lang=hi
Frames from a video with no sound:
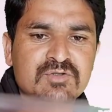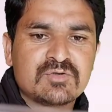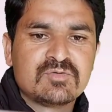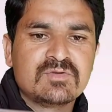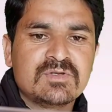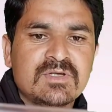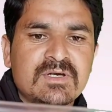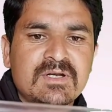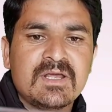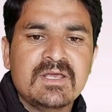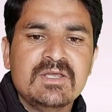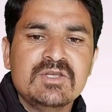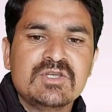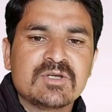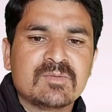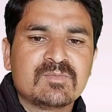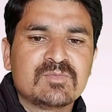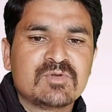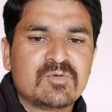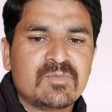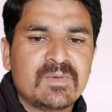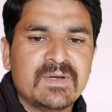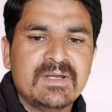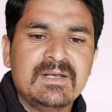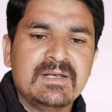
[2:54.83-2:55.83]
सुंदर ही
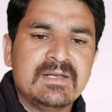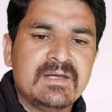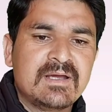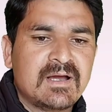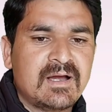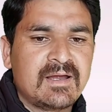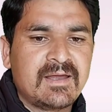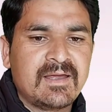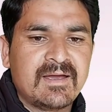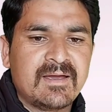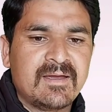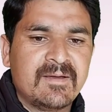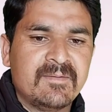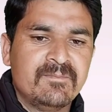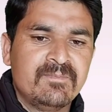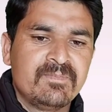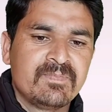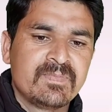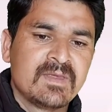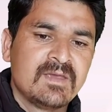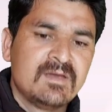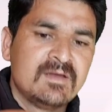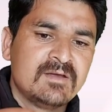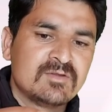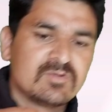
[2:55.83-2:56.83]
शब्दों में लिखा गया है
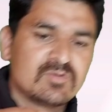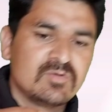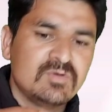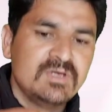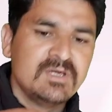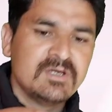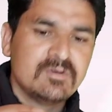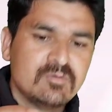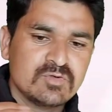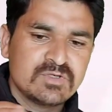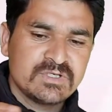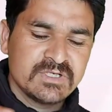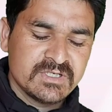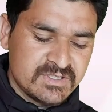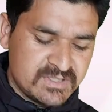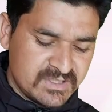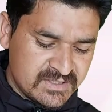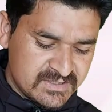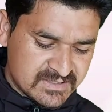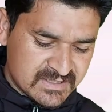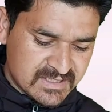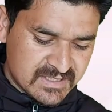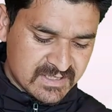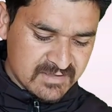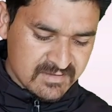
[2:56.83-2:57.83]
तो ये कुछ एक
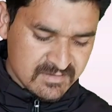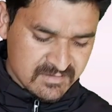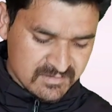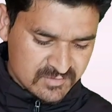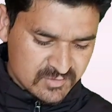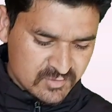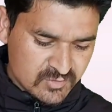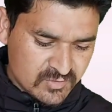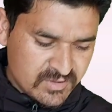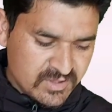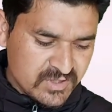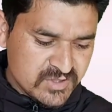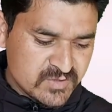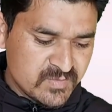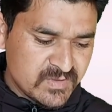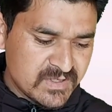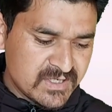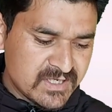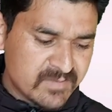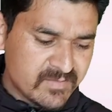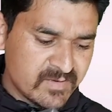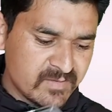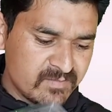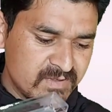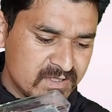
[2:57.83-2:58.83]
चीज़ें हैं जो
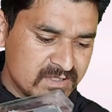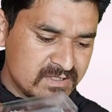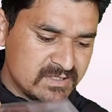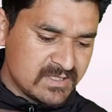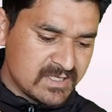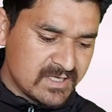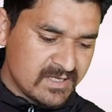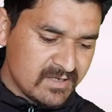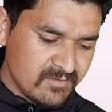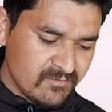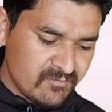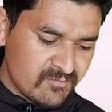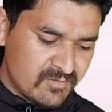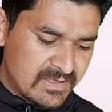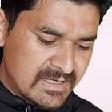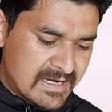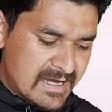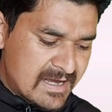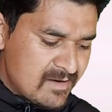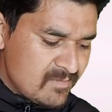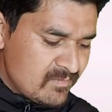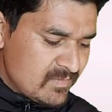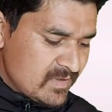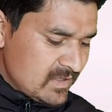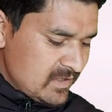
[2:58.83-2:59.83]
टीचमेंट ने हमें भेजी है
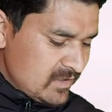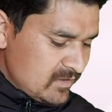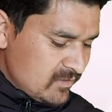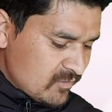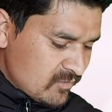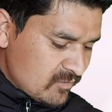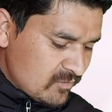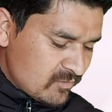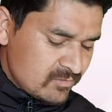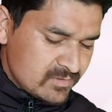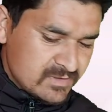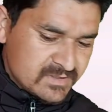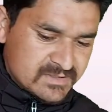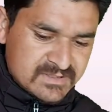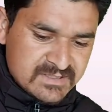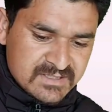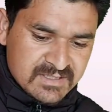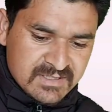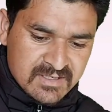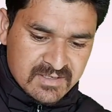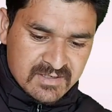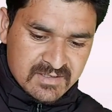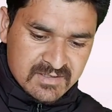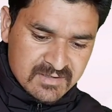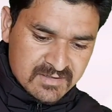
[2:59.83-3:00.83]
फिलहाल मैं इनको
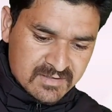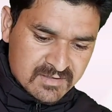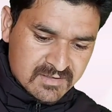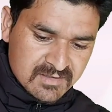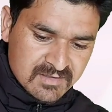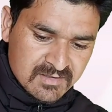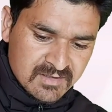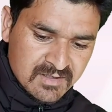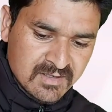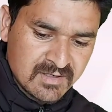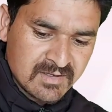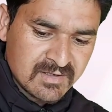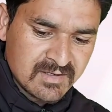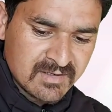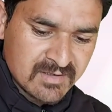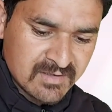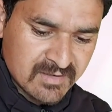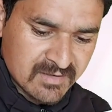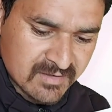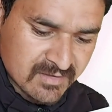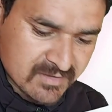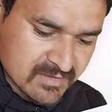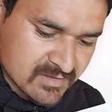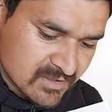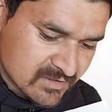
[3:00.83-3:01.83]
इसी के अंदर
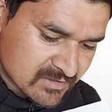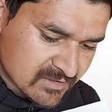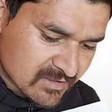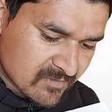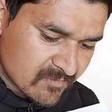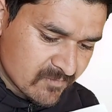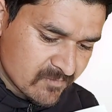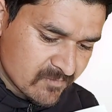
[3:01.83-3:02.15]
रख देता